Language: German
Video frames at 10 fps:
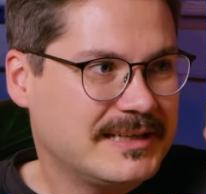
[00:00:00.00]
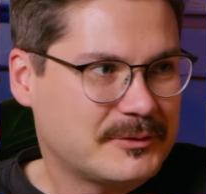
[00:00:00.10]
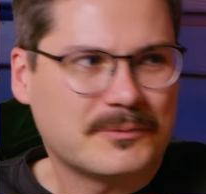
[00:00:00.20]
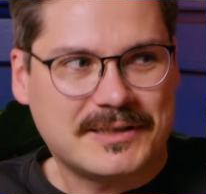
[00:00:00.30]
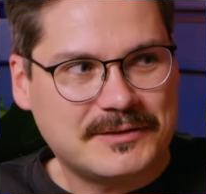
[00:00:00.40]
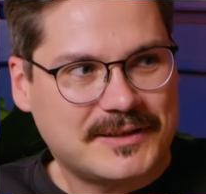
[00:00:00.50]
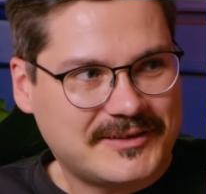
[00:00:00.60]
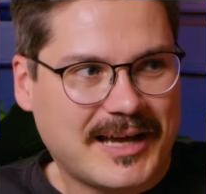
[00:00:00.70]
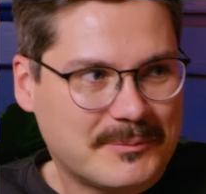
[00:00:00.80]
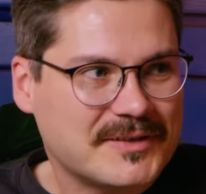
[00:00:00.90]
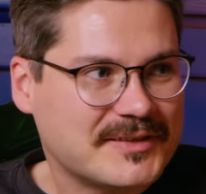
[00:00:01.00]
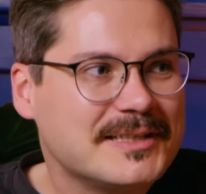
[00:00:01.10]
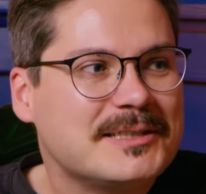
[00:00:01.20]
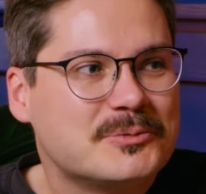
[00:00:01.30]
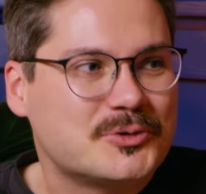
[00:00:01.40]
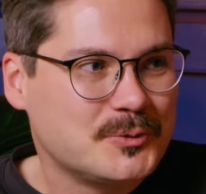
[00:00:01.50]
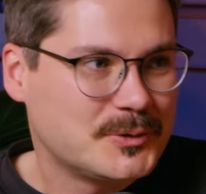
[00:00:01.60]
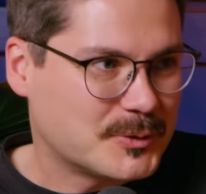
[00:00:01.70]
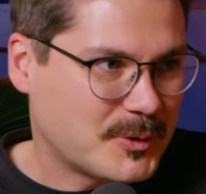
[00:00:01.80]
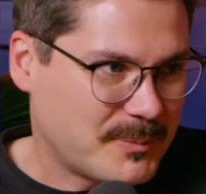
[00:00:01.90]
soweit ich weiß, die haben das ja nicht im
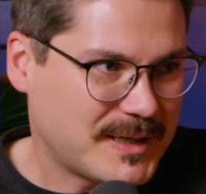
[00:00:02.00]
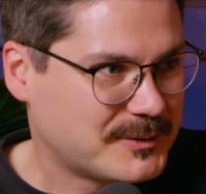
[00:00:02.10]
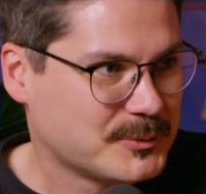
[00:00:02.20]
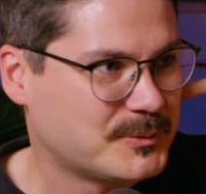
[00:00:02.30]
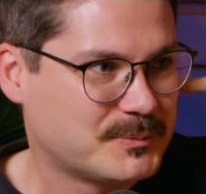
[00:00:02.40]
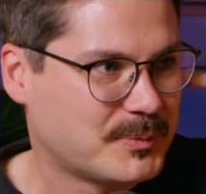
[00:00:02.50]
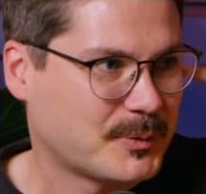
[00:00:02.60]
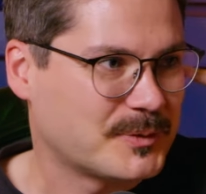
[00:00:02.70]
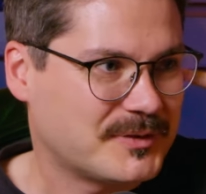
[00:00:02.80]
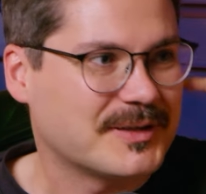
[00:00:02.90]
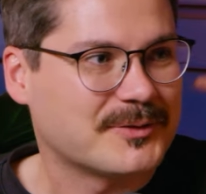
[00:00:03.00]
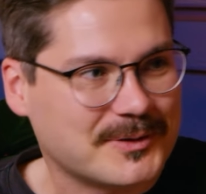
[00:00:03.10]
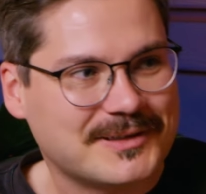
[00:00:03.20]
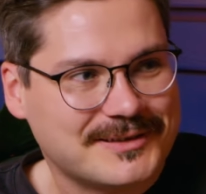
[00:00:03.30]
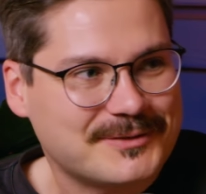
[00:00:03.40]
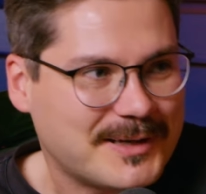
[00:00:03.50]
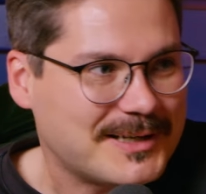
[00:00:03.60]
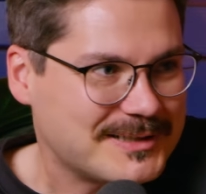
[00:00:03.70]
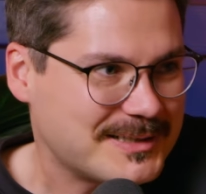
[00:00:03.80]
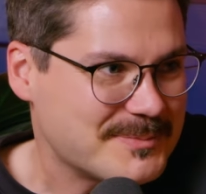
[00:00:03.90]
Studio komplett durchproduziert, sondern das
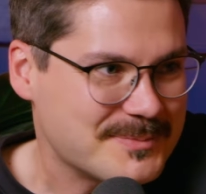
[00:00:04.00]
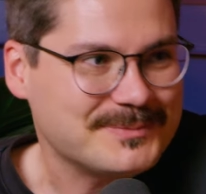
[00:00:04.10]
war in einem.